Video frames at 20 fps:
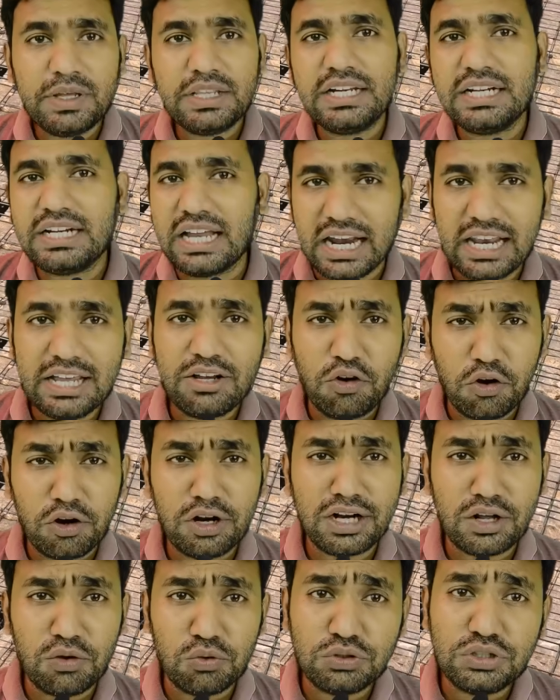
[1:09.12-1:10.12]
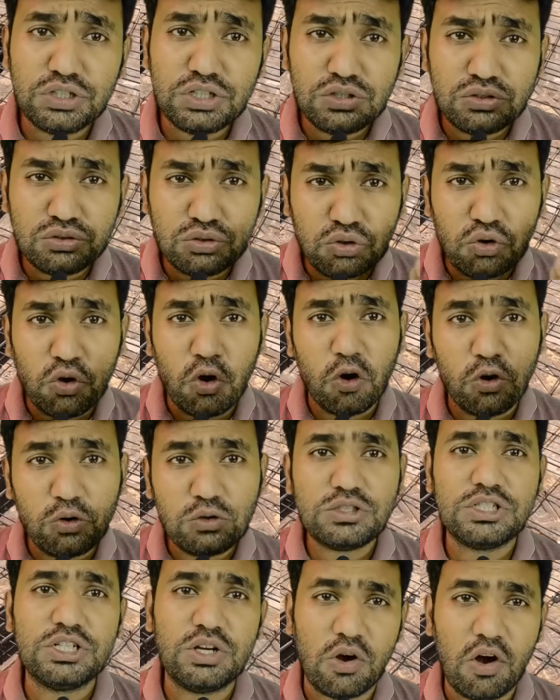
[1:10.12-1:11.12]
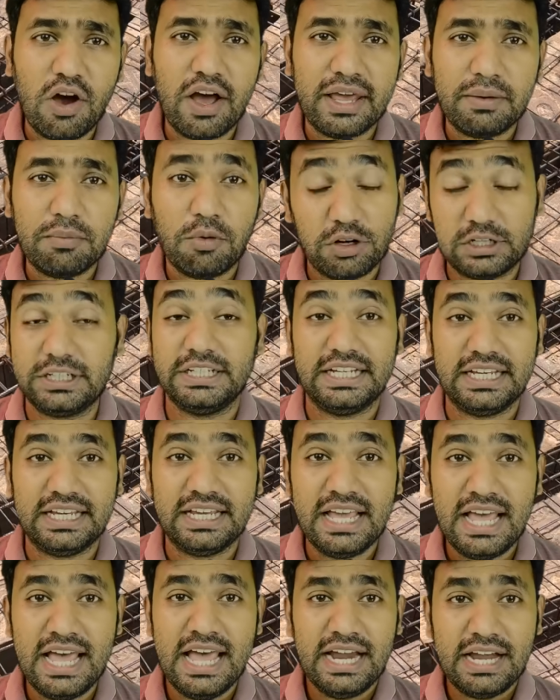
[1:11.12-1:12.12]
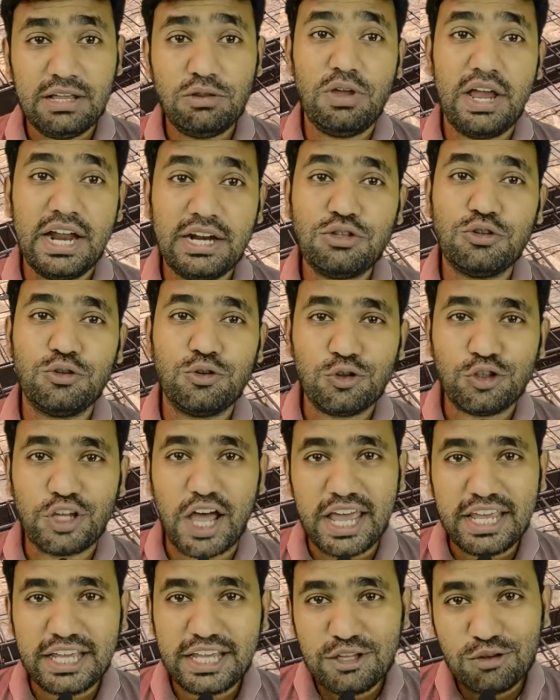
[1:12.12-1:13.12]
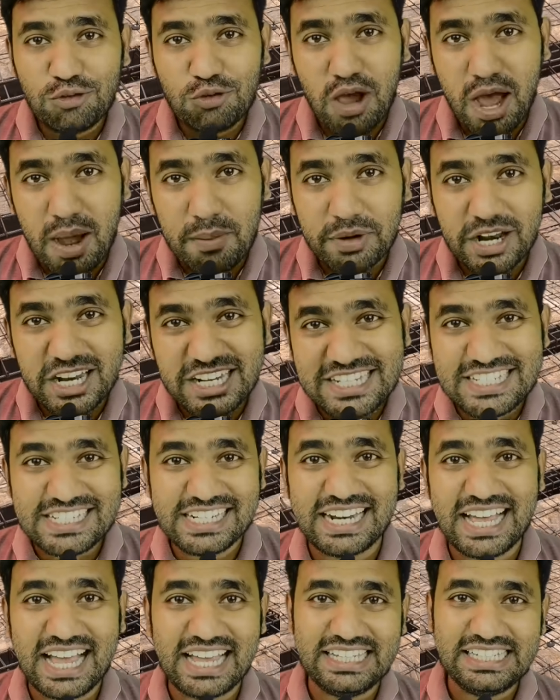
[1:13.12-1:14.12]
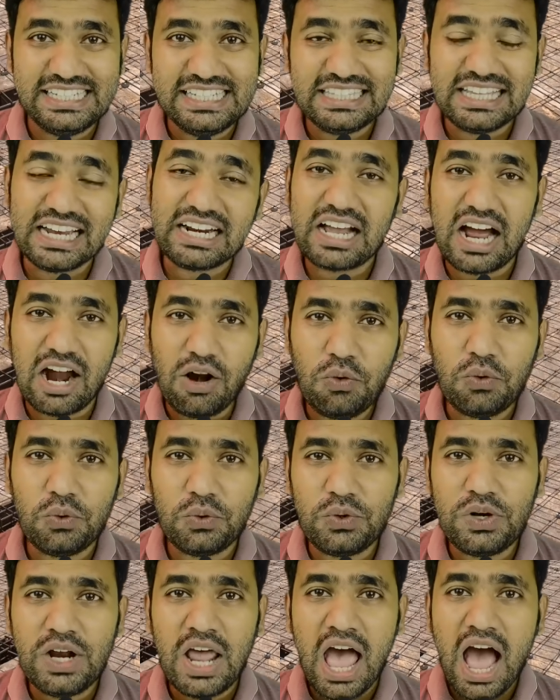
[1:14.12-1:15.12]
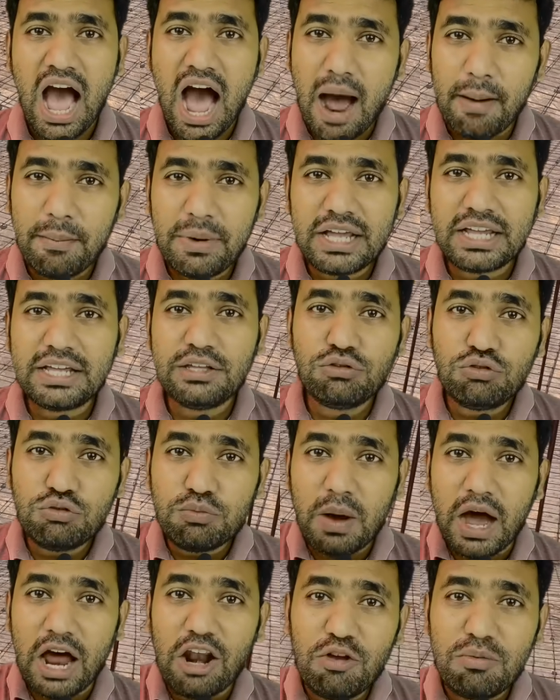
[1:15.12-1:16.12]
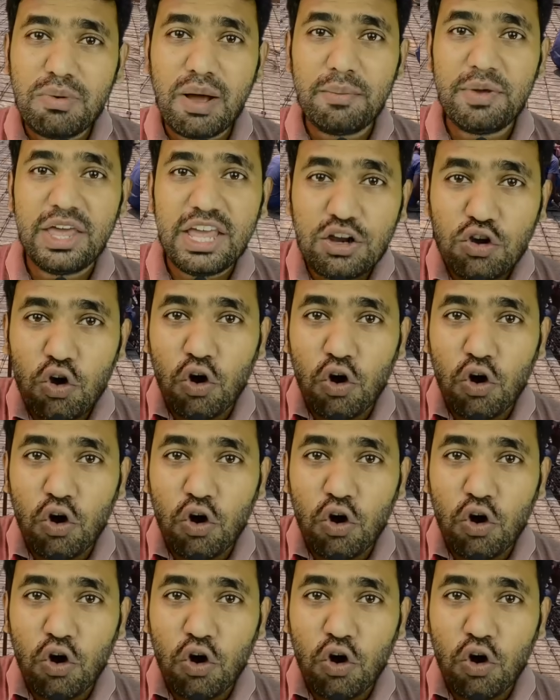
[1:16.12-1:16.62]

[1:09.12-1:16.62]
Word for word: বেঁধে ঢালাই করাটা অতিরিক্ত খরচই হয় বটে কিন্তু এর জন্য দায়ী কিন্তু আমরা নিজেরাই তার কারণ আমরা কিন্তু ভালোভাবে এই